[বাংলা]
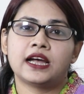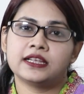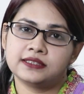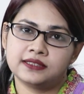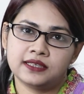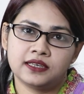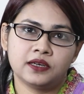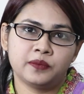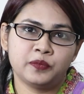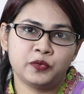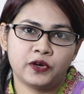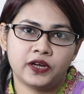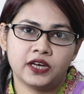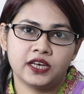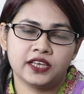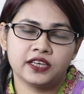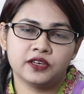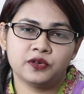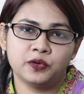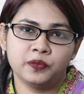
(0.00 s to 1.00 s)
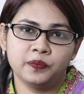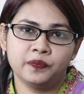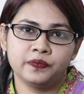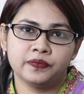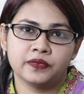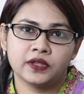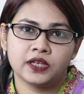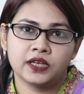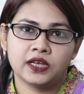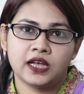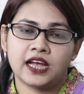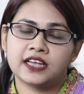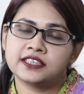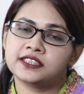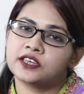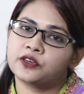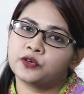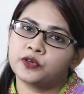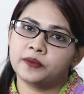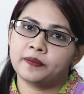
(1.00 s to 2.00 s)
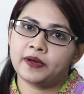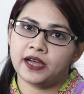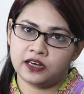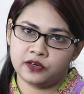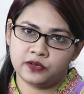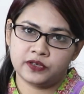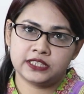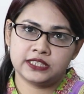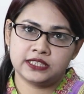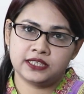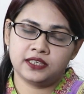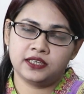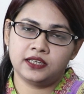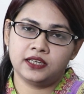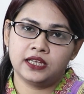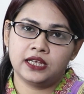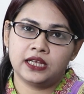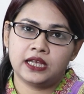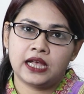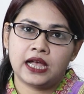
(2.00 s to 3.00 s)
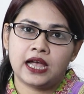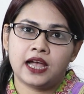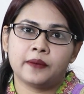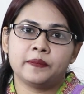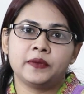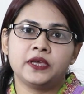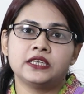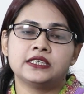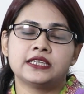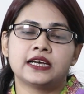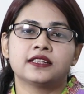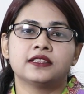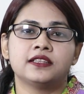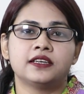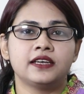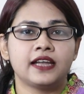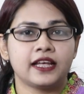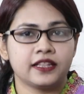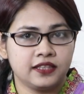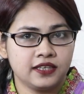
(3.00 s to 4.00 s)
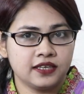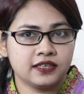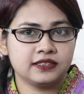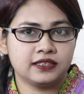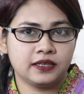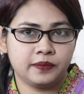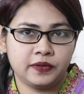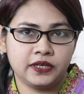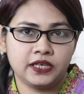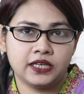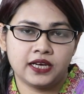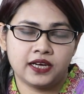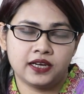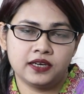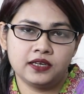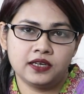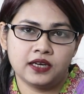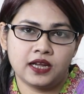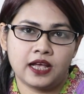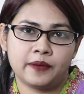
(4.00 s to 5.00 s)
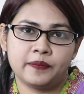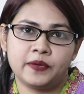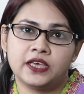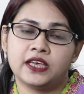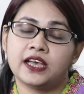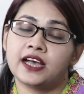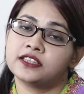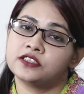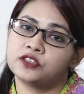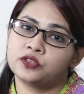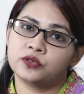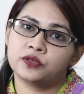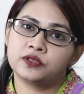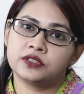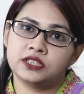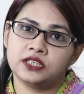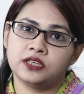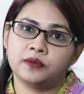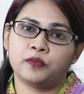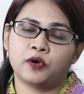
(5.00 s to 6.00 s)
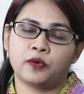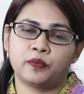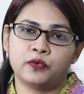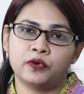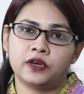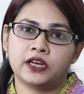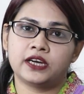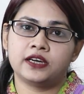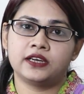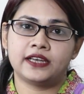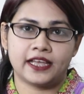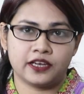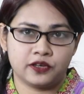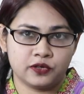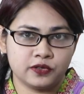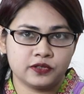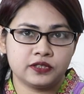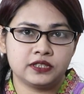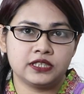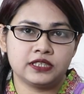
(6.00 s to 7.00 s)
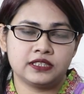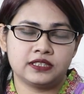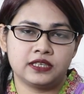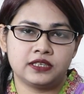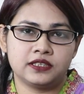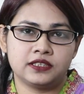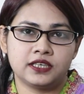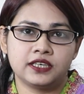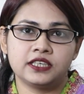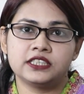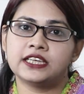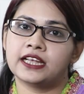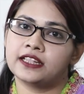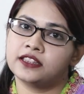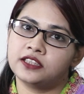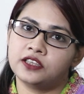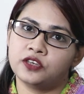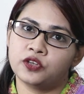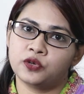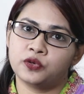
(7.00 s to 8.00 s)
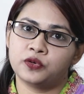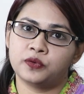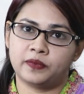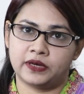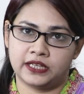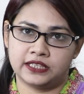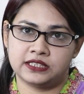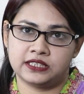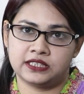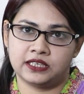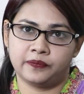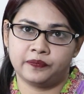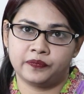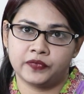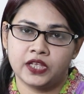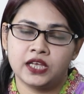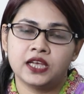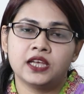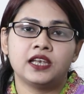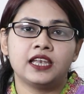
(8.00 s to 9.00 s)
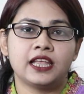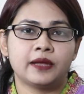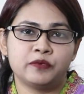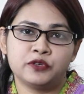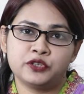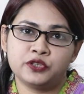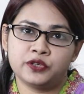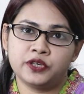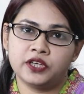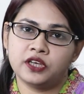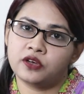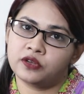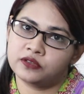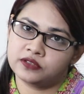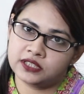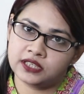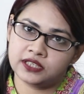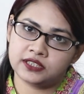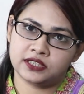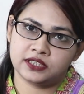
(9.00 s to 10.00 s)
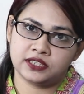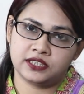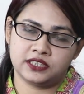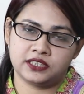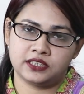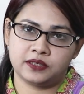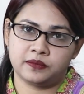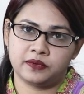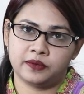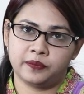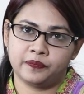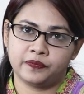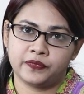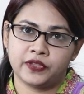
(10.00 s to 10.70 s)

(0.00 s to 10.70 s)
আসসালামু আলাইকুম আশা করি ভালো আছেন আমি ডাক্তার নাদিয়া জেবিন খান আমি কাজ করছি পপুলার ডায়াগনস্টিক সেন্টার শান্তিনগর ব্রাঞ্চে ল্যাবরেটরি কনসালটেন্ট হিসেবে